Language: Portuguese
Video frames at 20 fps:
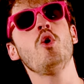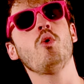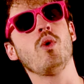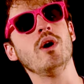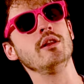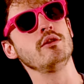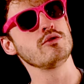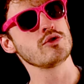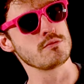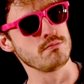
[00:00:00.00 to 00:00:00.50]

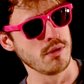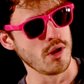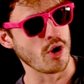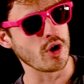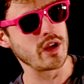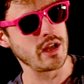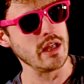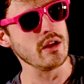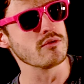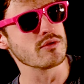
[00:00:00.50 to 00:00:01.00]
Quantos
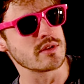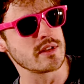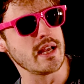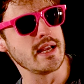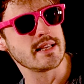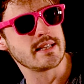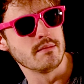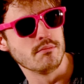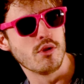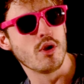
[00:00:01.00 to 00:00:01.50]
bloquinhos
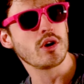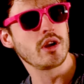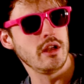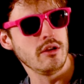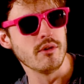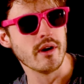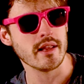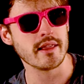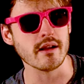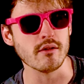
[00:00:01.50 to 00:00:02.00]
desse,
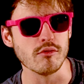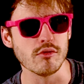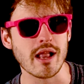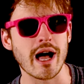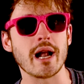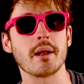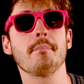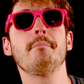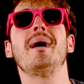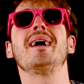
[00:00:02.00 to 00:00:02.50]
bloquinho
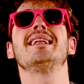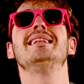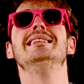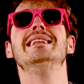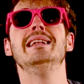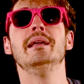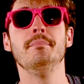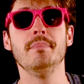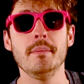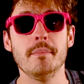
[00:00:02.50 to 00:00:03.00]
retangular,
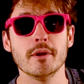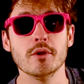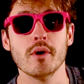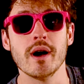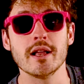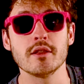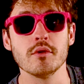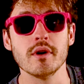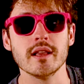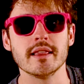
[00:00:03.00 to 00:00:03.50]
paralelepípedo,
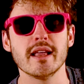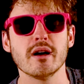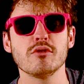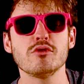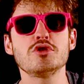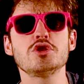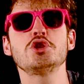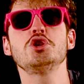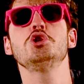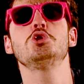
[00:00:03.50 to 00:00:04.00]
reto,
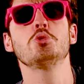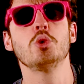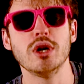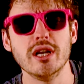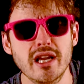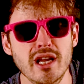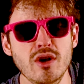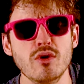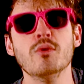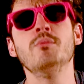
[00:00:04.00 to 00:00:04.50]
retângulos,
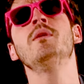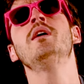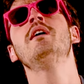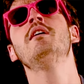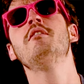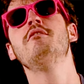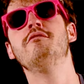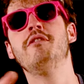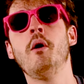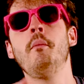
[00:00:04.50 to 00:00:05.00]
tijolinho,
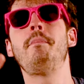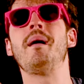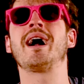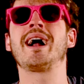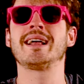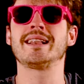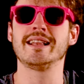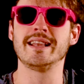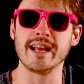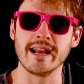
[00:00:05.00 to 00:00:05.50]
vão para
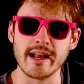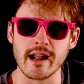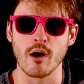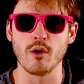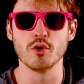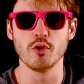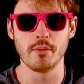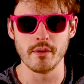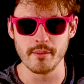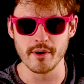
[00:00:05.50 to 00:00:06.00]
cada
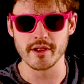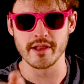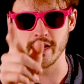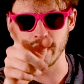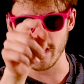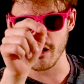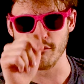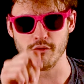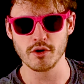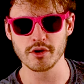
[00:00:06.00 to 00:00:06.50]
degrau? No primeiro degrau,